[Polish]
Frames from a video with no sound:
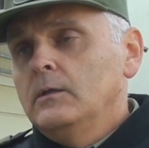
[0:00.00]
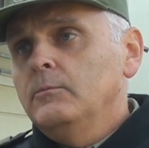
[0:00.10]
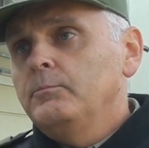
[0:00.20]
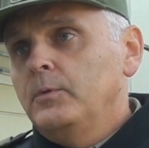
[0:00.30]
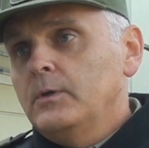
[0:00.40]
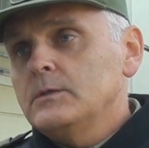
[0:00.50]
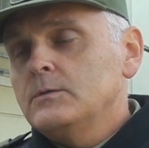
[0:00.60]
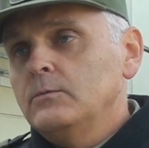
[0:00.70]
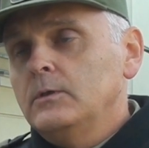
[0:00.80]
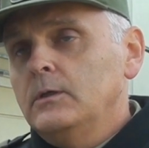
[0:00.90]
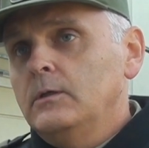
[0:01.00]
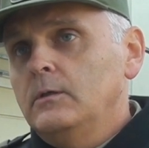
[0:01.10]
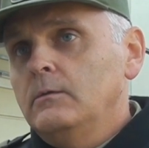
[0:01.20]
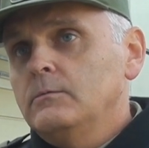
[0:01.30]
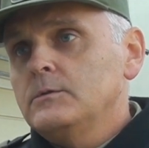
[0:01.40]
no
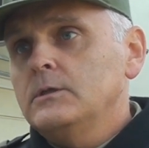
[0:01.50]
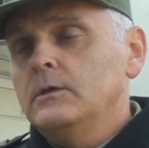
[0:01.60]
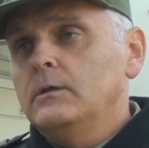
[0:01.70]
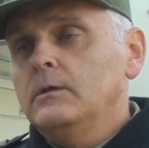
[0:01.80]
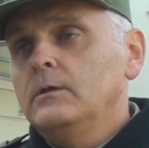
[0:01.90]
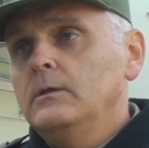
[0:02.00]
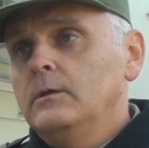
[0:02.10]
pokazuje, że